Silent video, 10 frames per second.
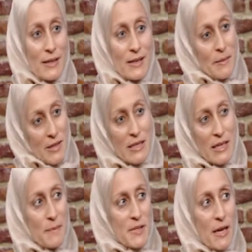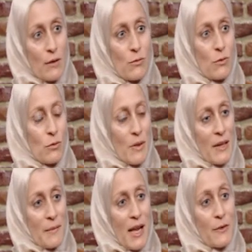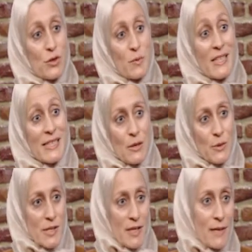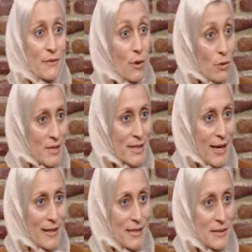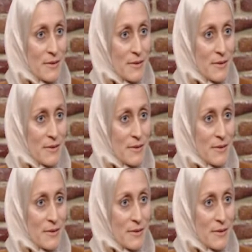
ندي نبذه عنه انه بدا من 1999 فهو لسه حديث